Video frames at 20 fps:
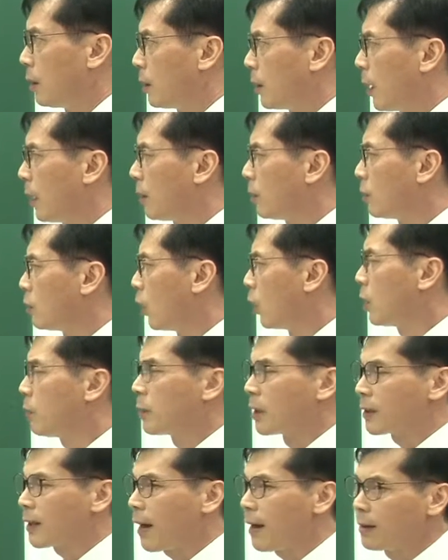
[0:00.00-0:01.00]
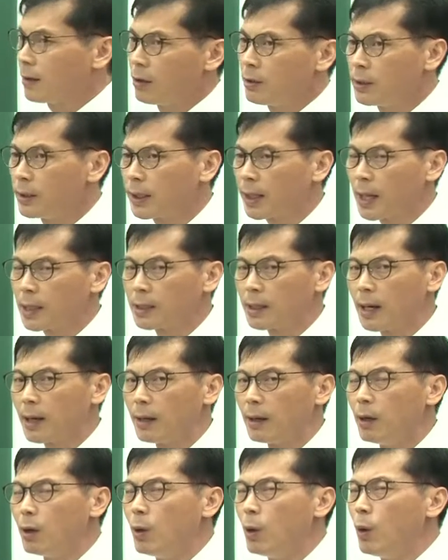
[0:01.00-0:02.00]
얘는 열리면 다 열리는 게
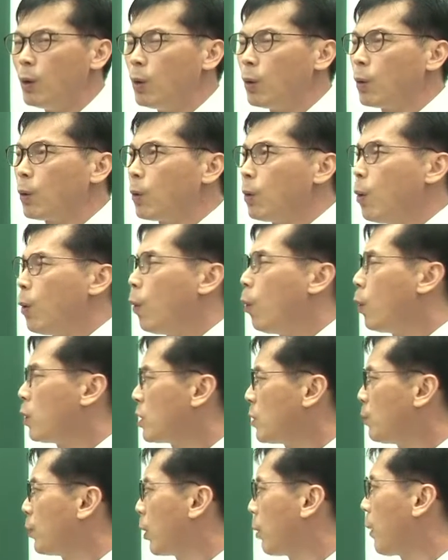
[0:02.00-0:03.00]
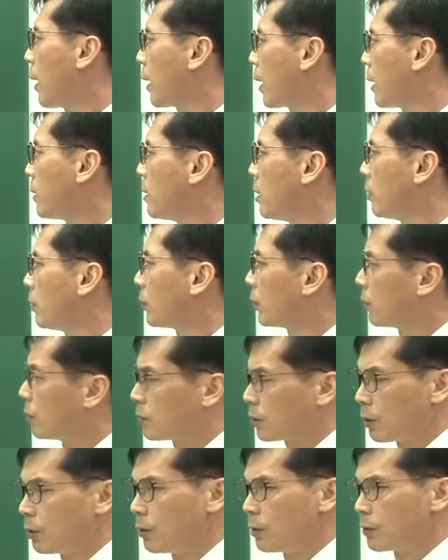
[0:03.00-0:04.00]
아니라 50%밖에 안 열리는
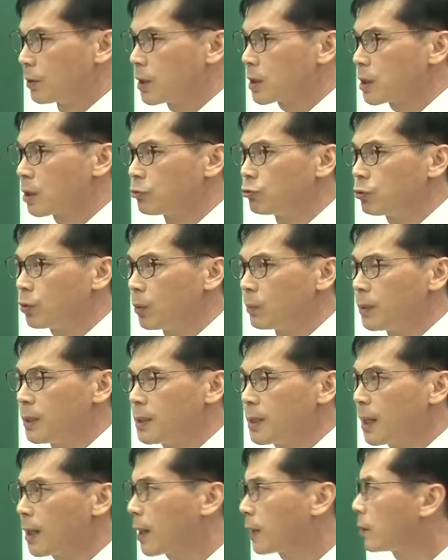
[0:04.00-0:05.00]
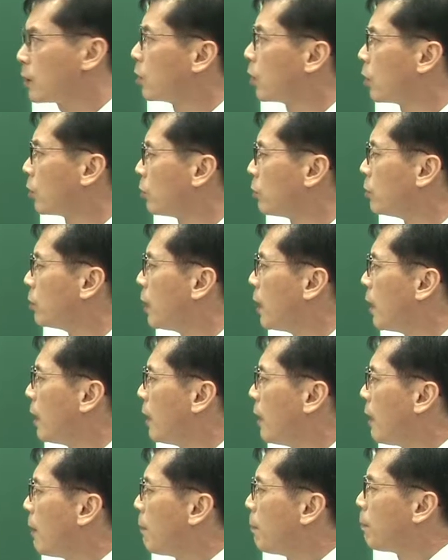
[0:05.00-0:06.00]
거죠. 그래서 주로 미세기 같은 경우는
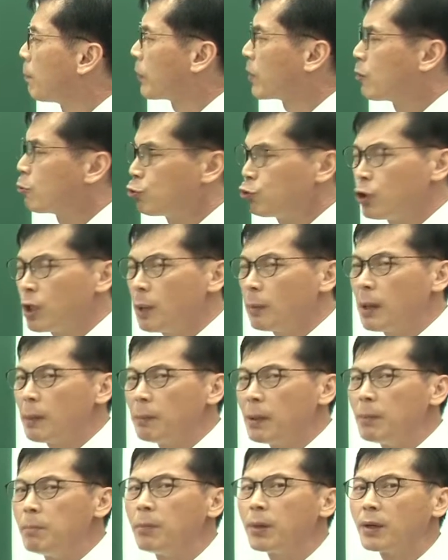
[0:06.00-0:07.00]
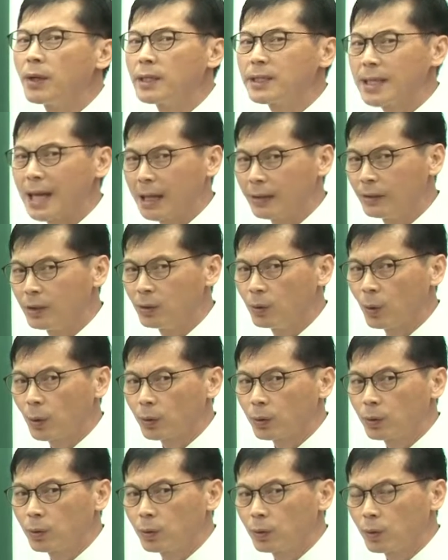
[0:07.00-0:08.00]
출입이 빈번하지 않는
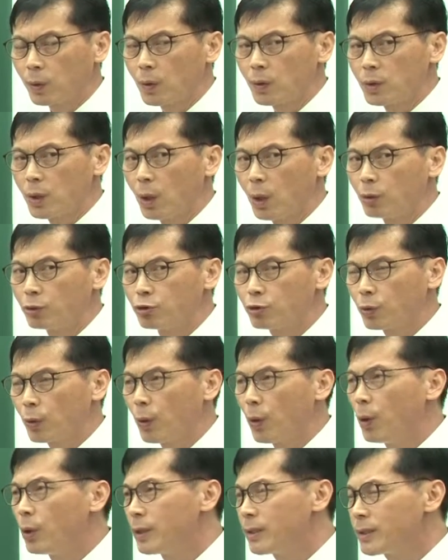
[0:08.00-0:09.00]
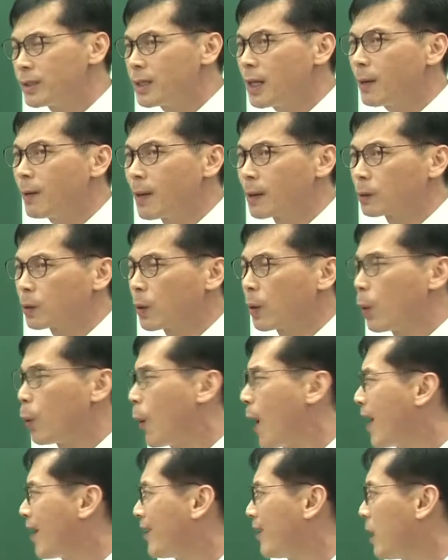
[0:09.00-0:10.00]
곳 또는요 주로 채광 또는
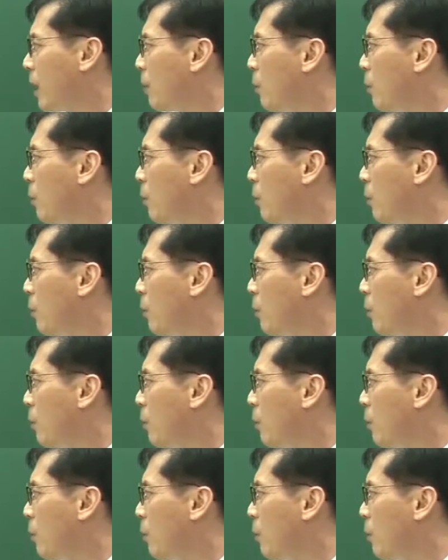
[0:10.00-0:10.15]
환기의